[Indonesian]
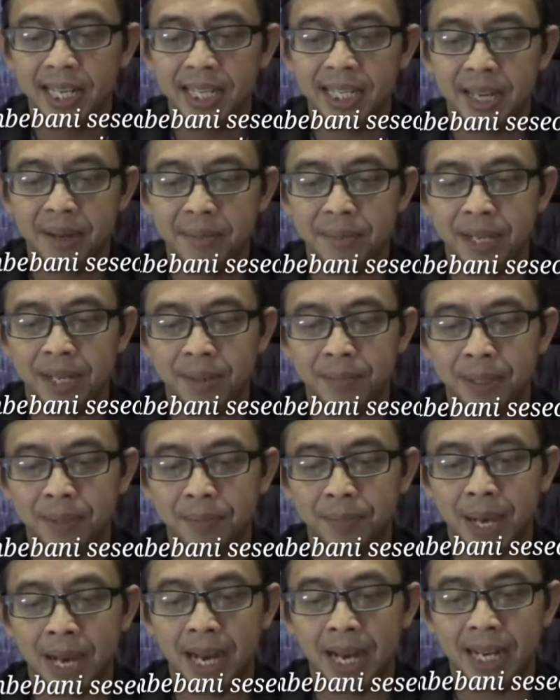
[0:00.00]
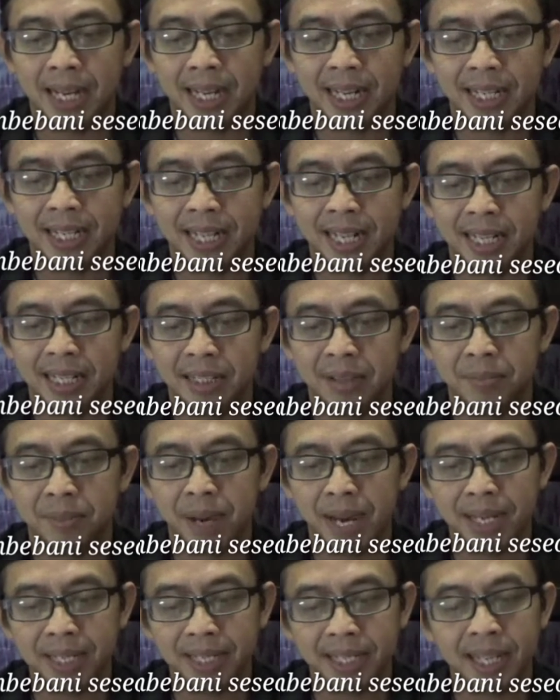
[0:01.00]
Ia mendapat pahala dari
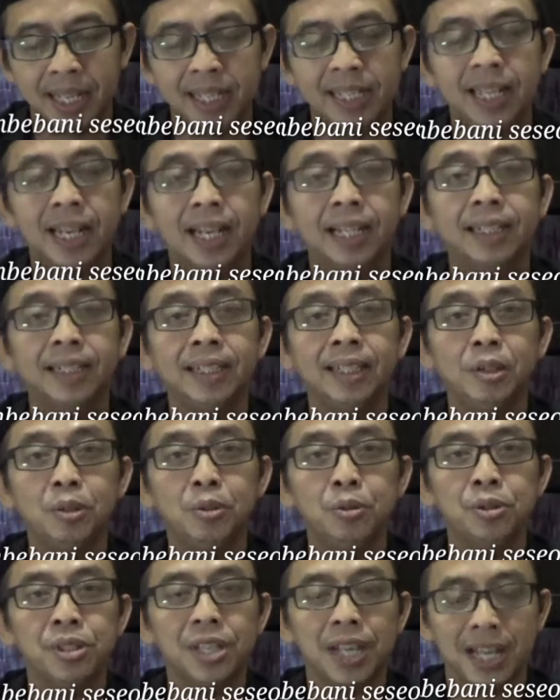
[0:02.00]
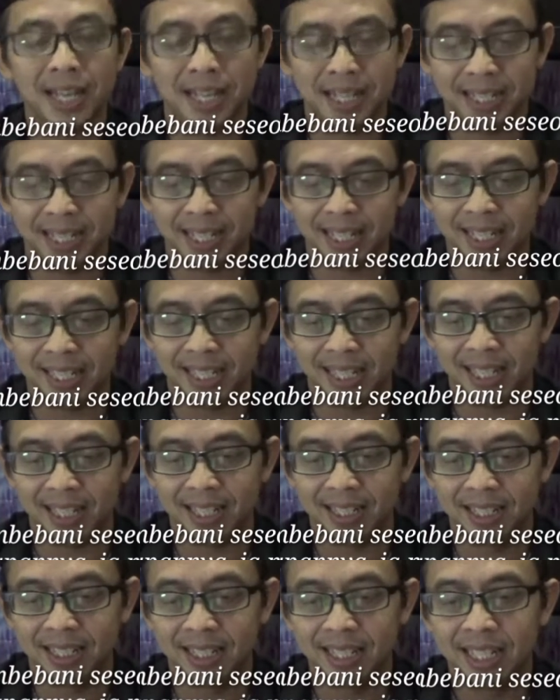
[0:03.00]
kebaikan yang diusahakannya
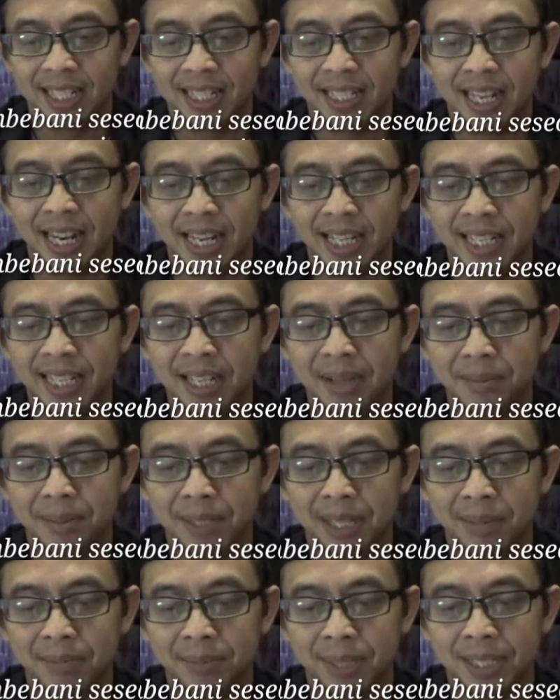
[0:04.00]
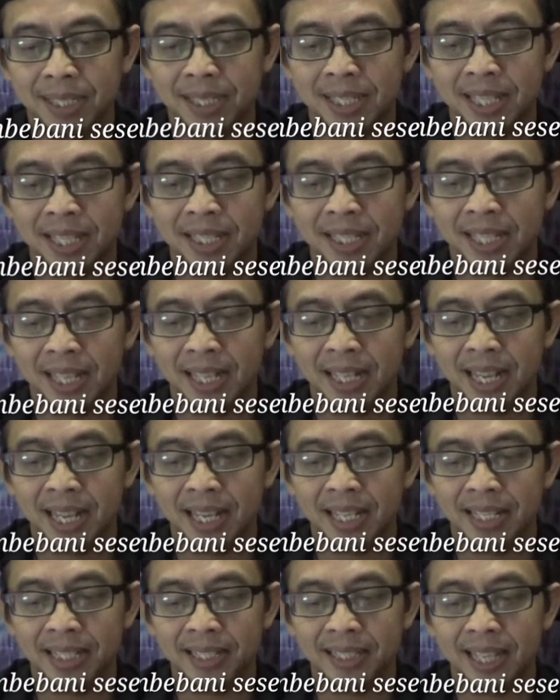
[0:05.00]
dan ia mendapat siksa
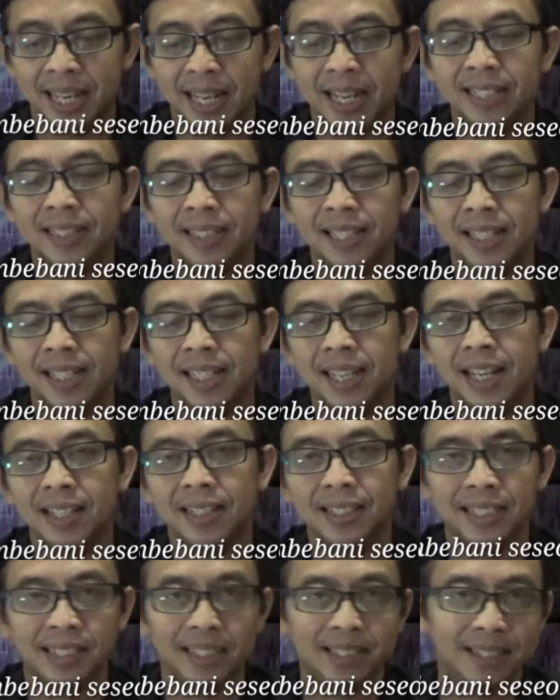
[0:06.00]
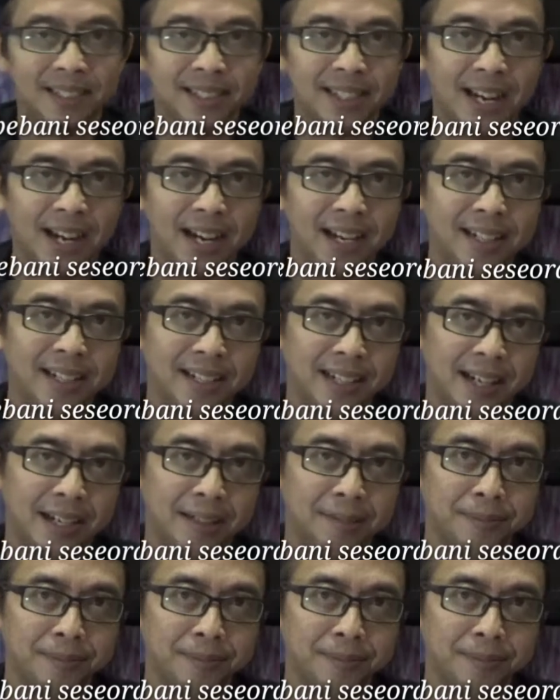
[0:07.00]
dari kejahatan yang dikerjakannya